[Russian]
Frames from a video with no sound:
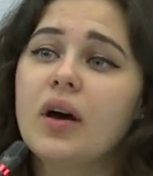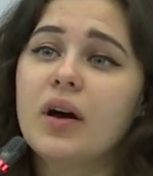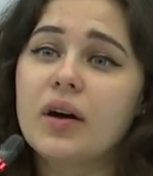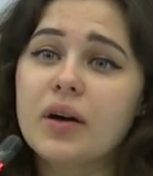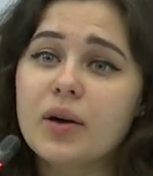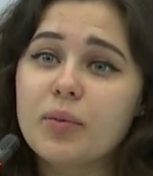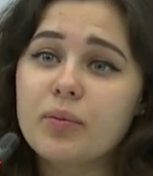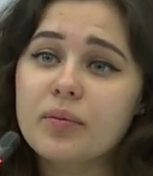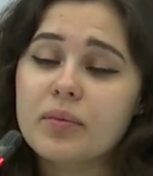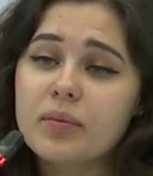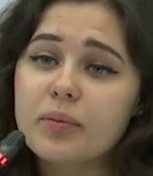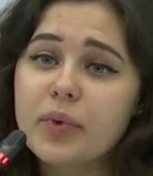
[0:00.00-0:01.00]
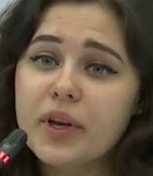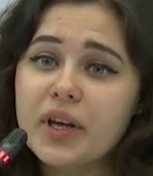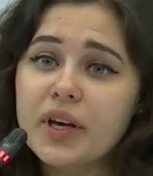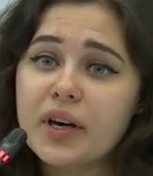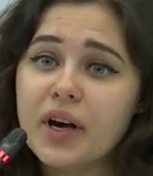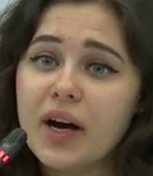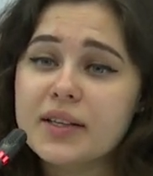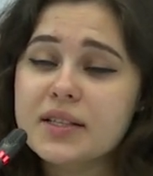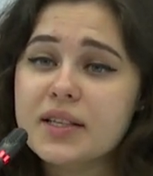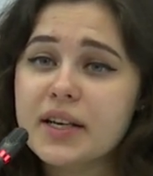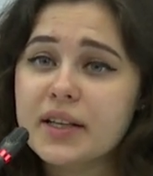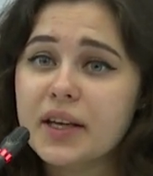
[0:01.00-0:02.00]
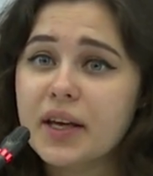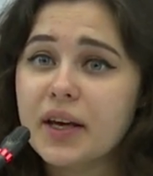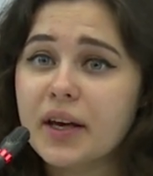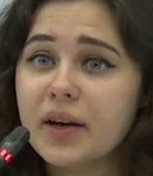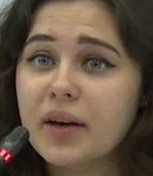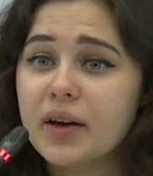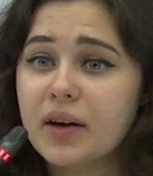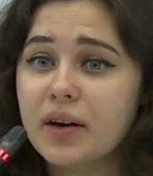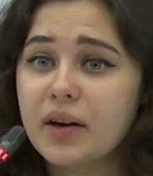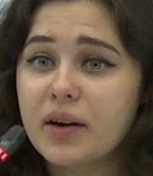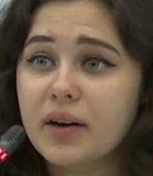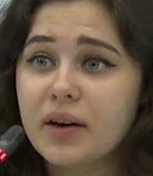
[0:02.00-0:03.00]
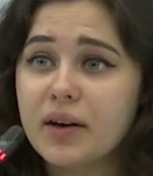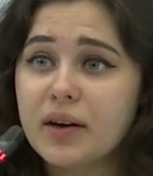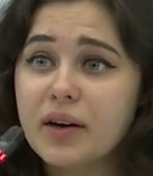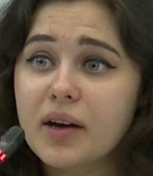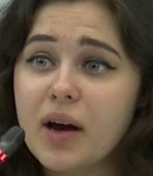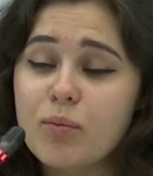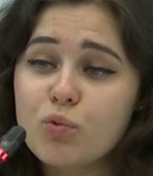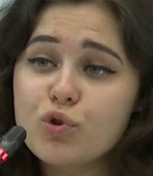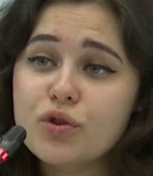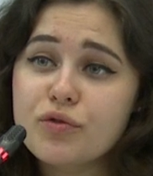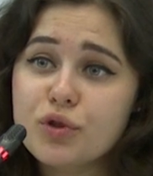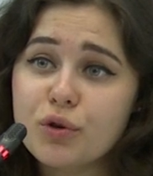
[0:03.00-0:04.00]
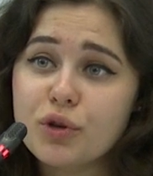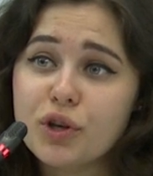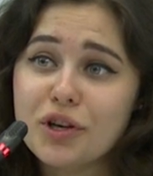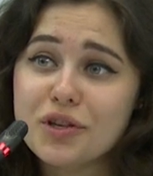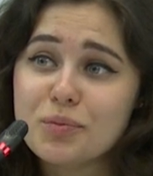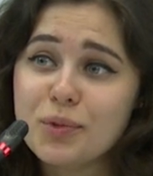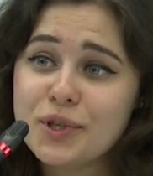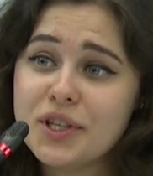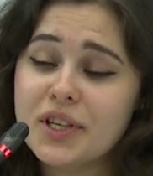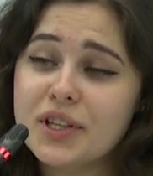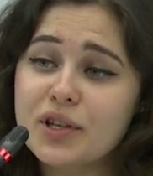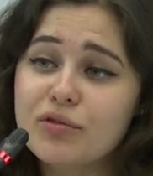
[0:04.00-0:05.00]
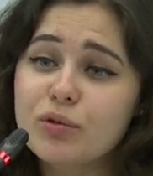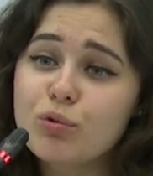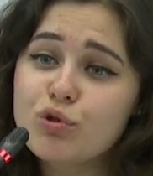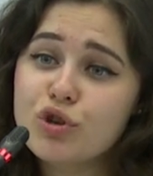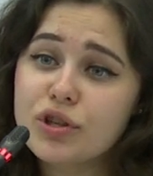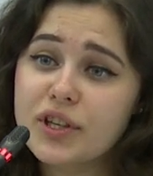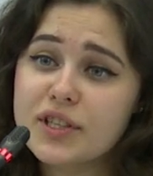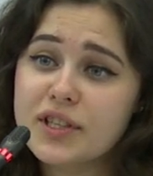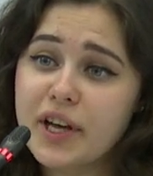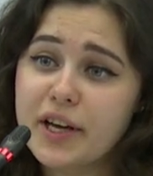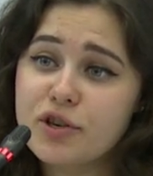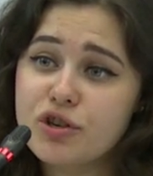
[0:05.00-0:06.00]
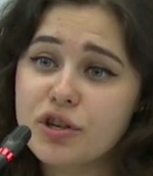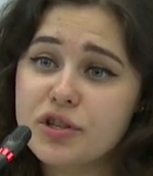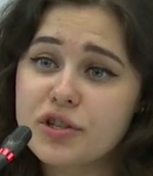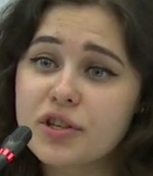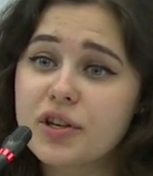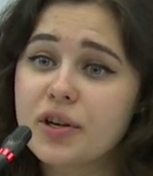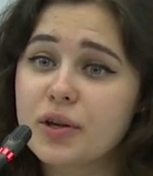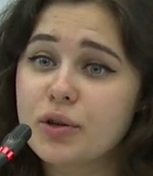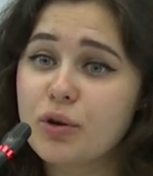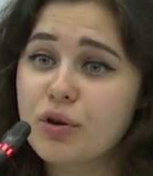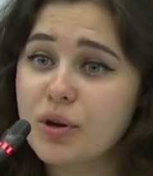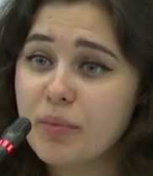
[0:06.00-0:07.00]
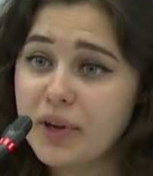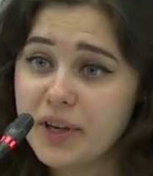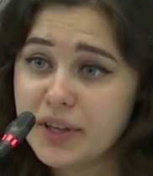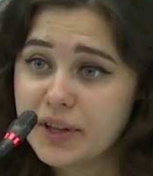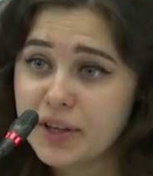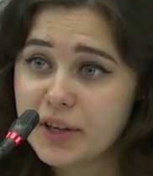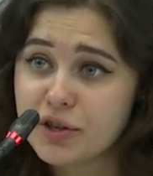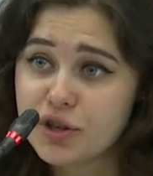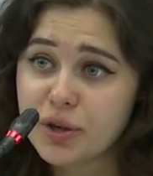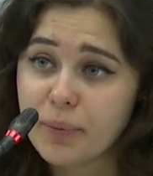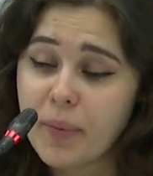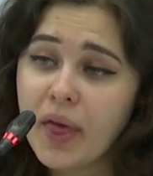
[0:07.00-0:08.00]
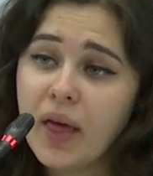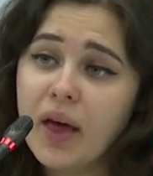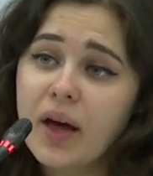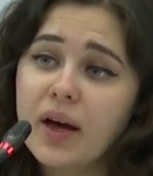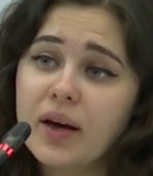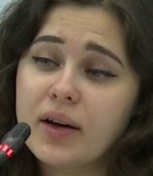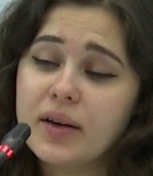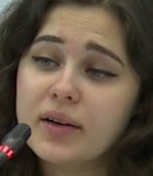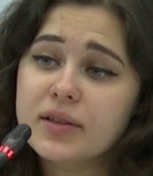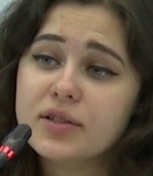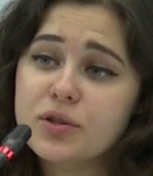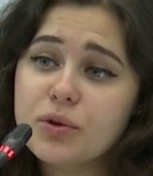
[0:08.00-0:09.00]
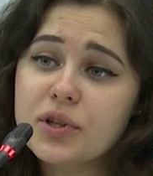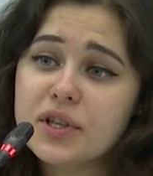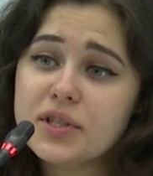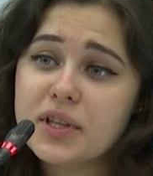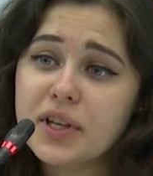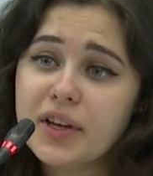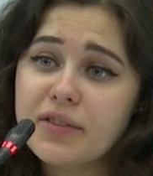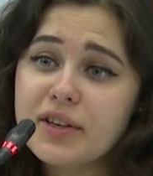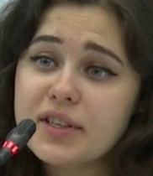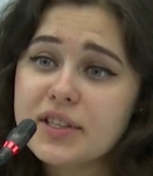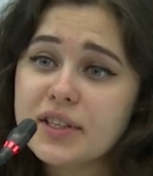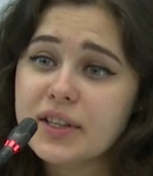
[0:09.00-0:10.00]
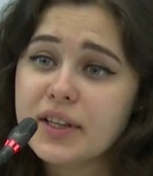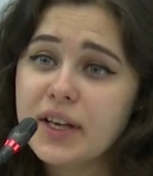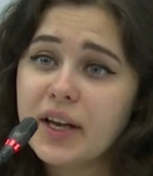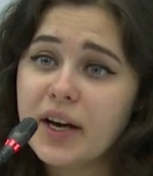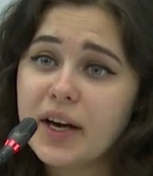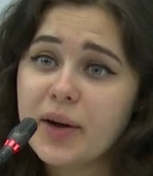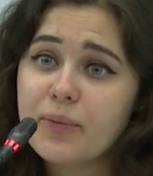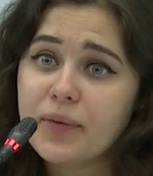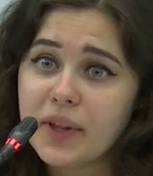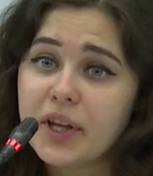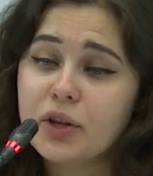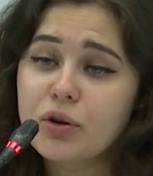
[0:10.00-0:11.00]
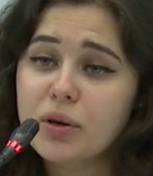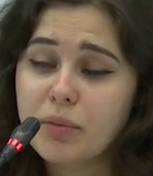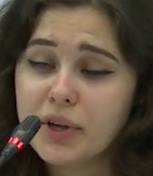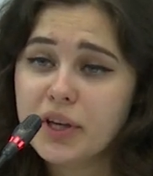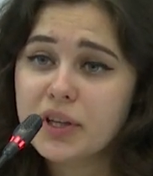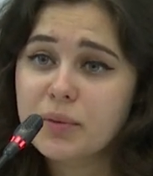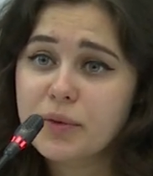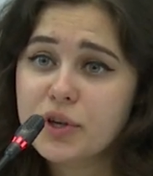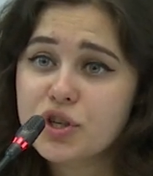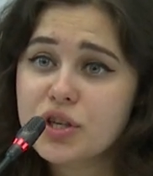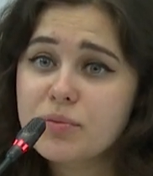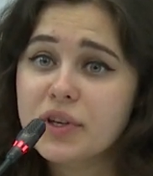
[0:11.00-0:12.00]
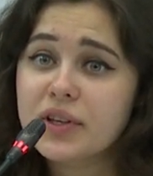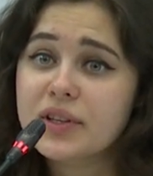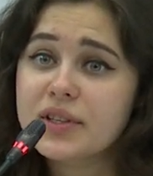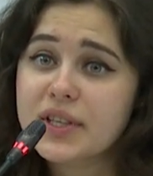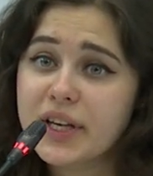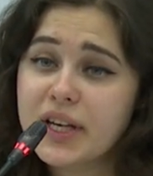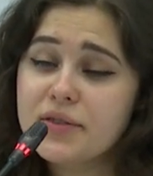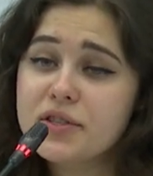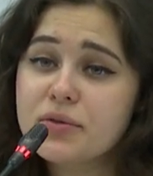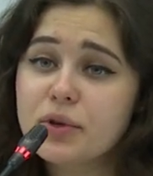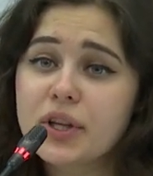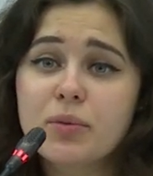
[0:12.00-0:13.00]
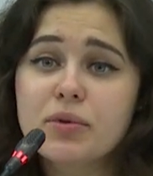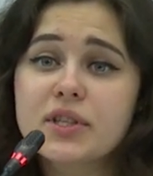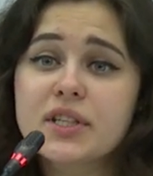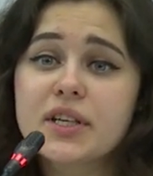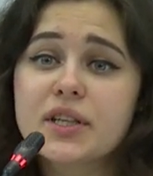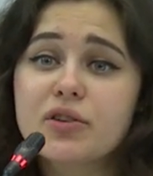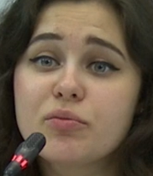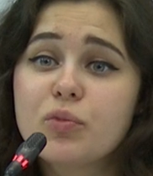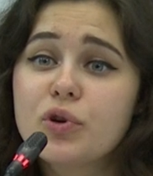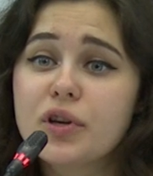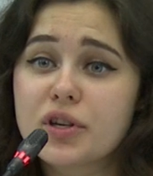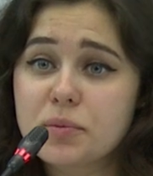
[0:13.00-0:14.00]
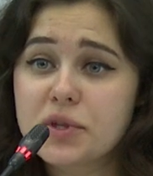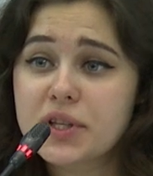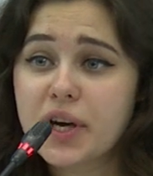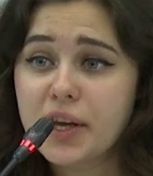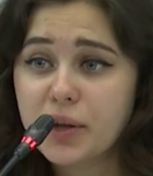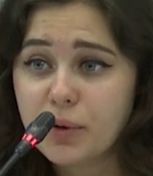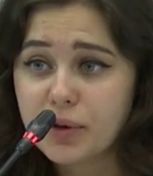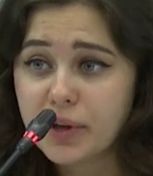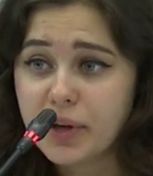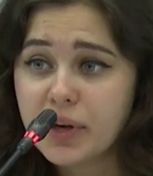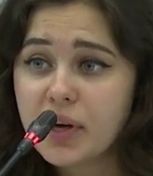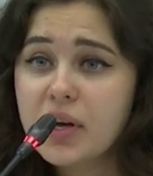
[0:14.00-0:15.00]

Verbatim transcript: А, при оценке, а, кому же все-таки из пациентов лучше назначить трехкомпонентный режим, а, стоит остановиться для, на трехкомпонентном режиме, скорее всего, для пациентов более распространенных,